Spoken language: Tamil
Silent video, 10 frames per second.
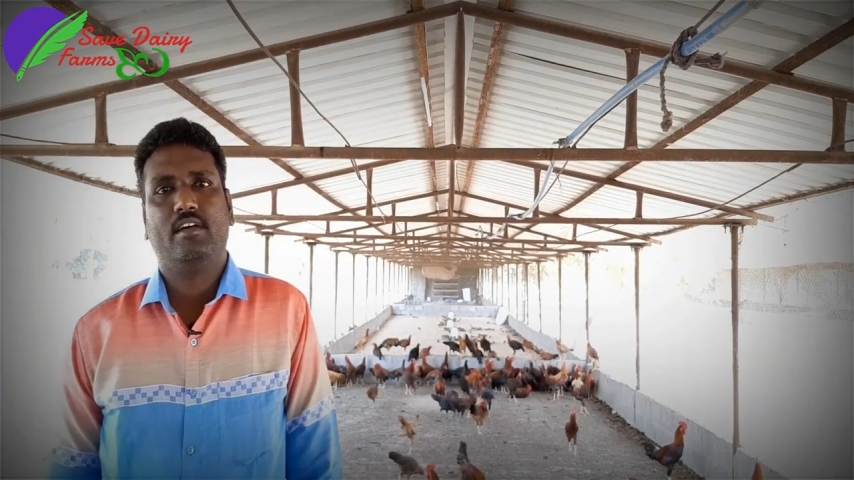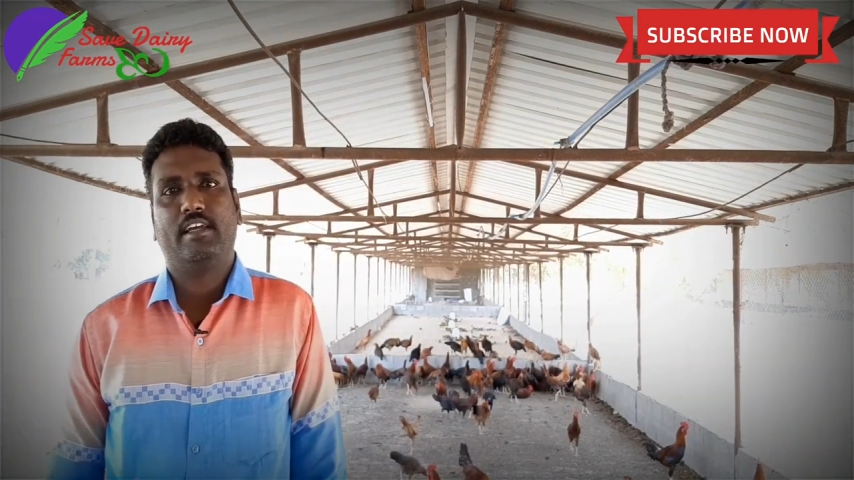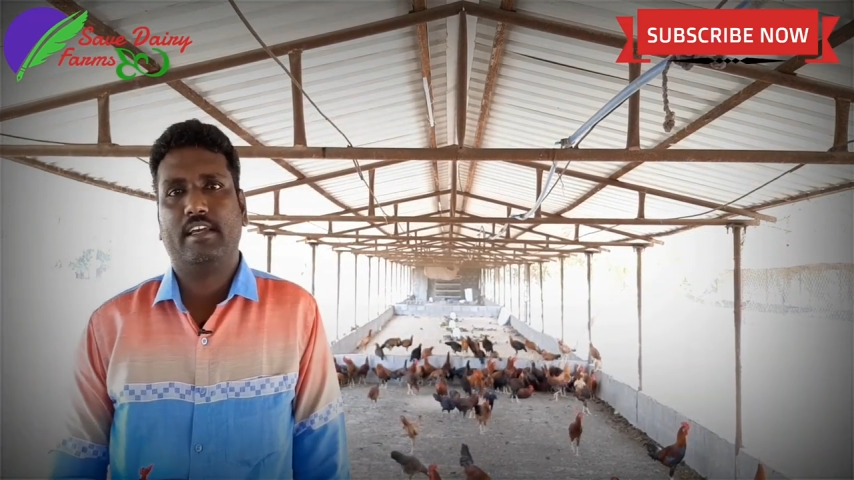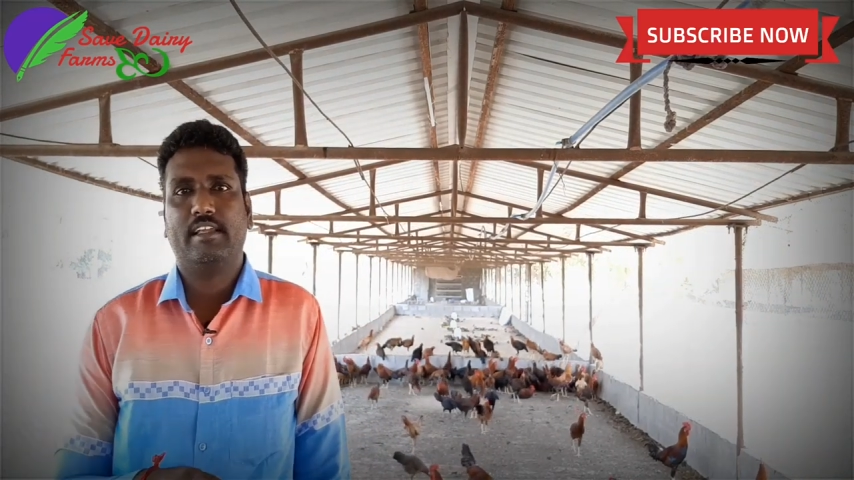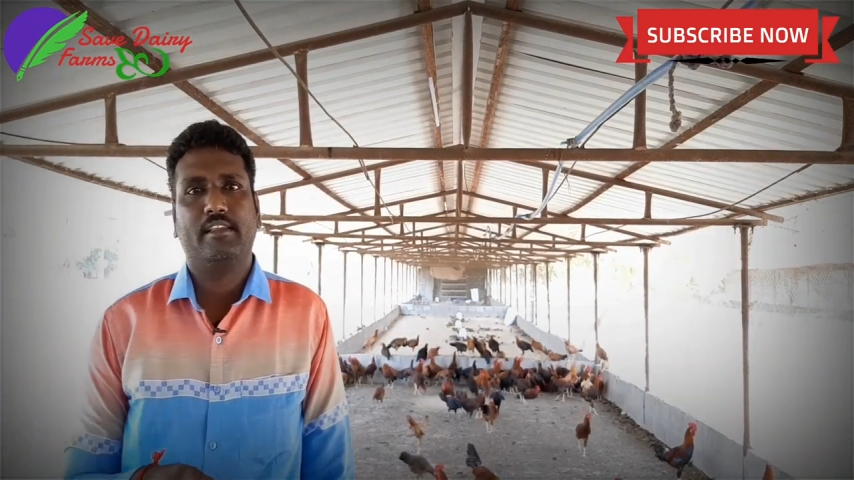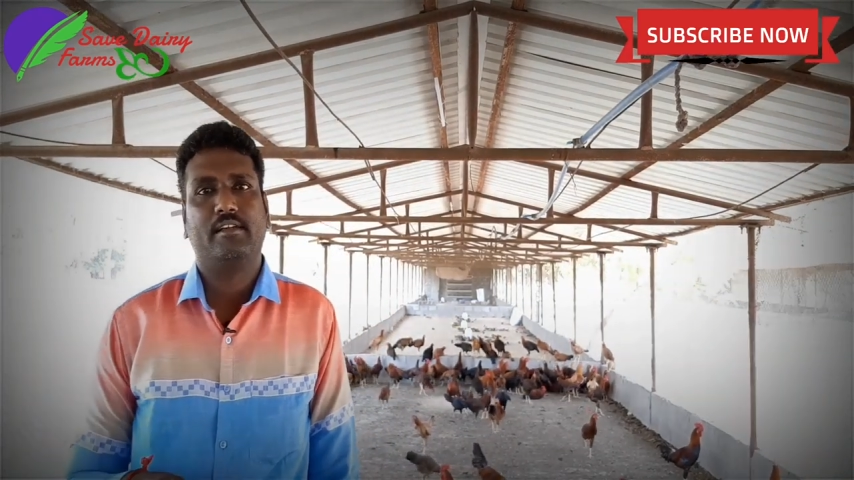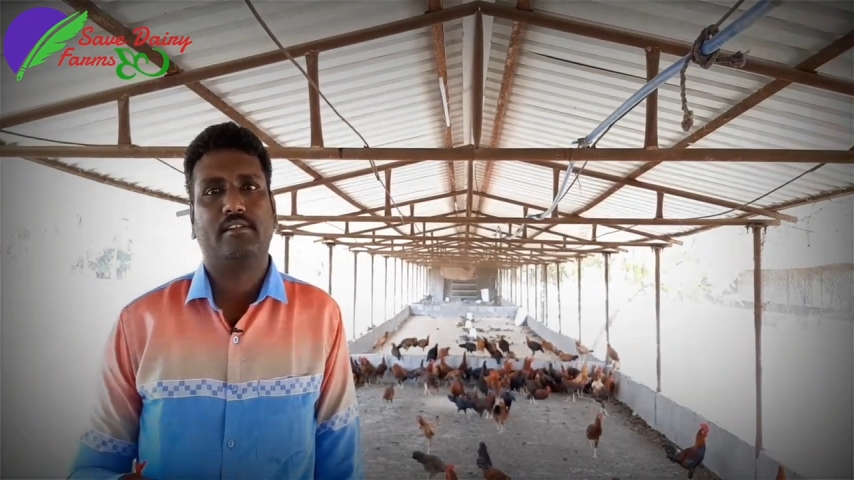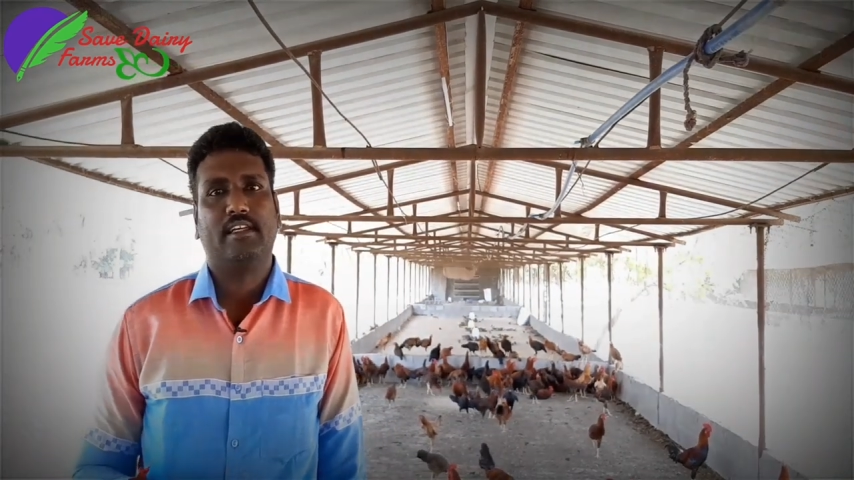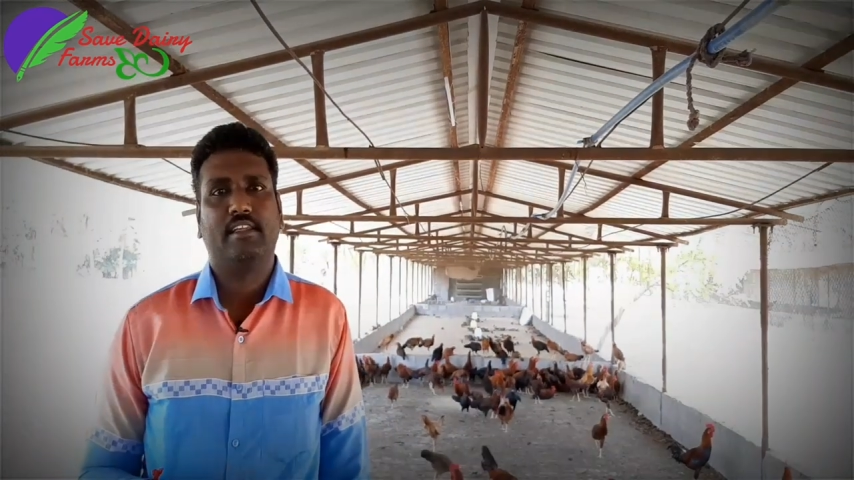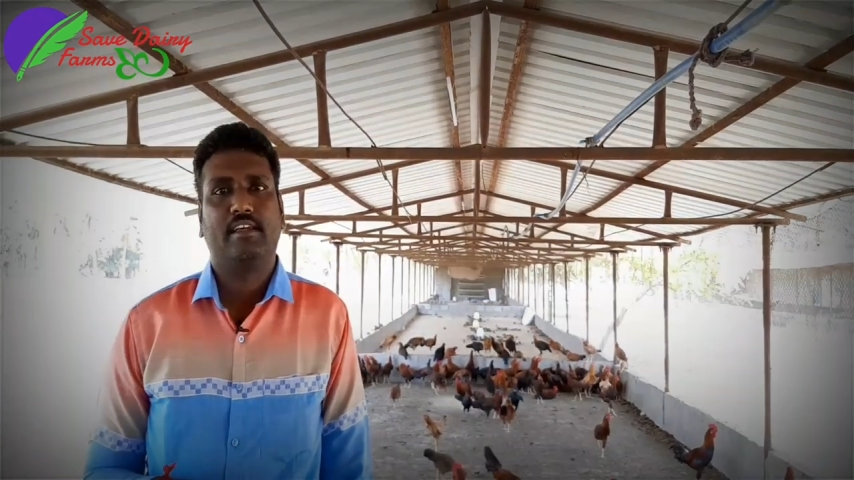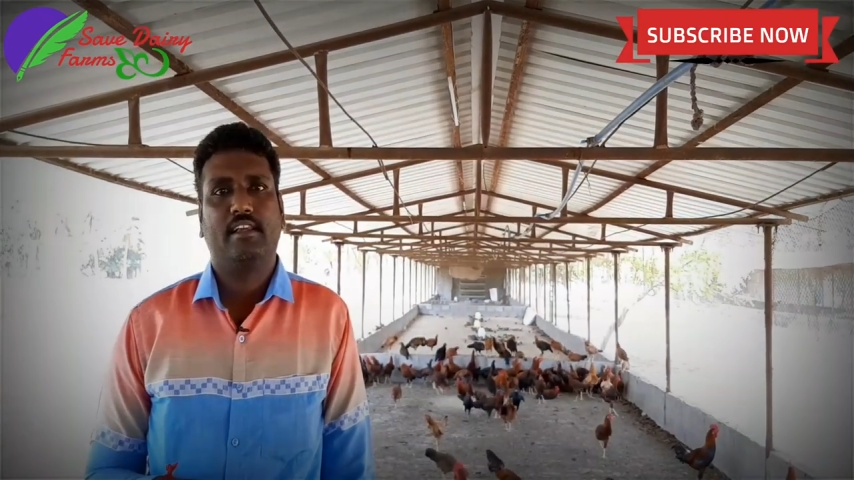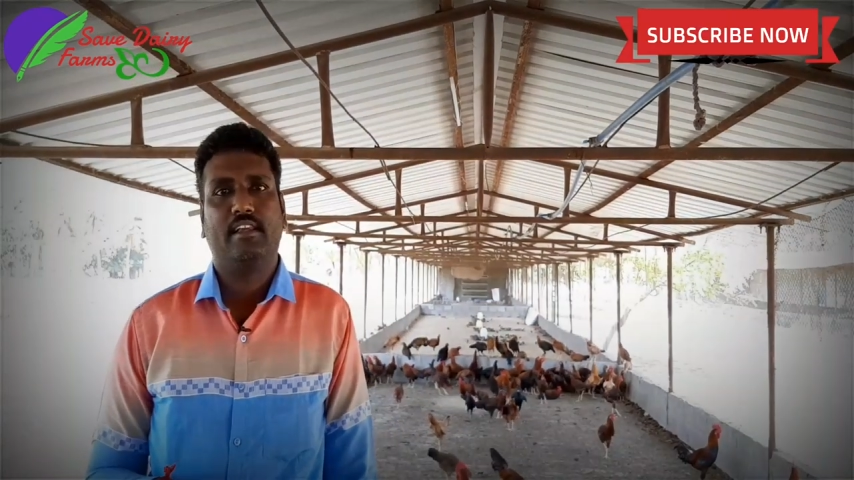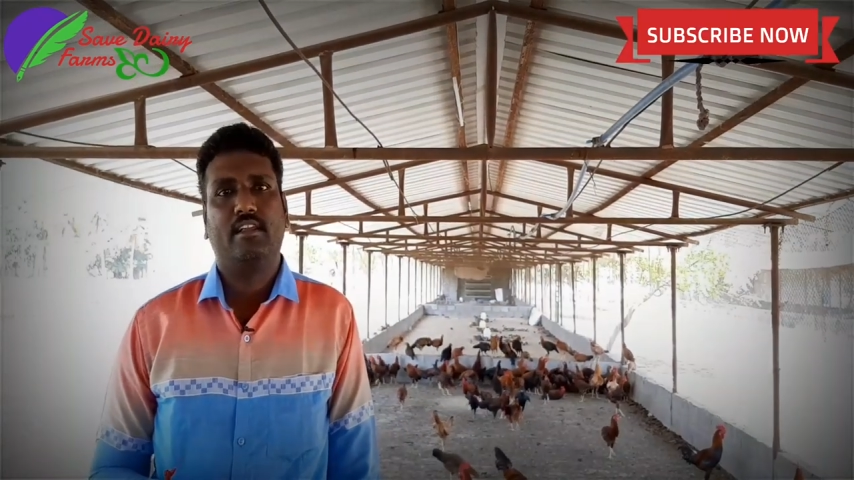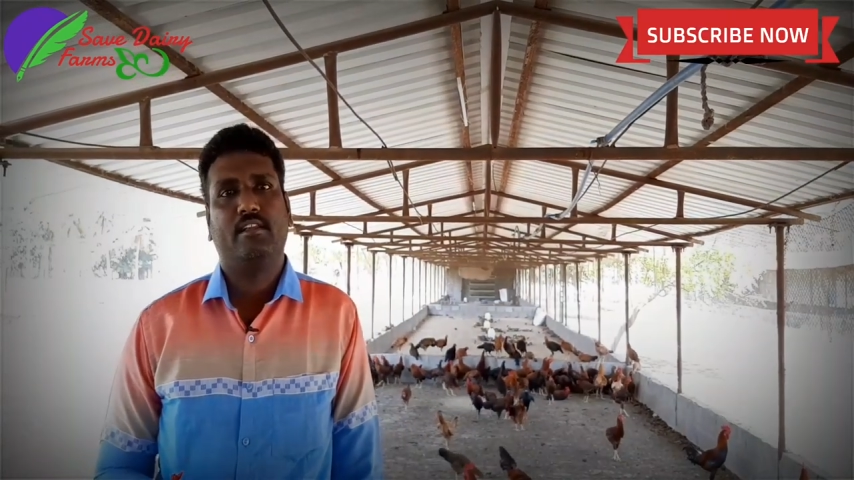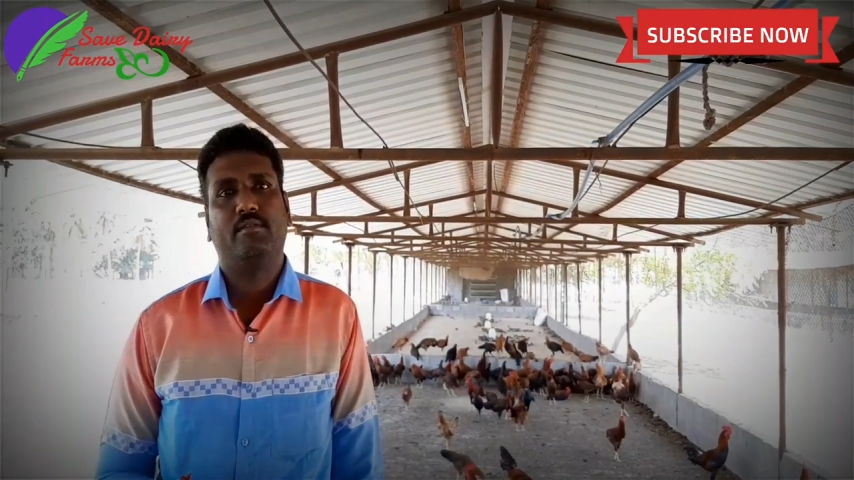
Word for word: இங்கேருந்து சந்தைங்கள்லாம்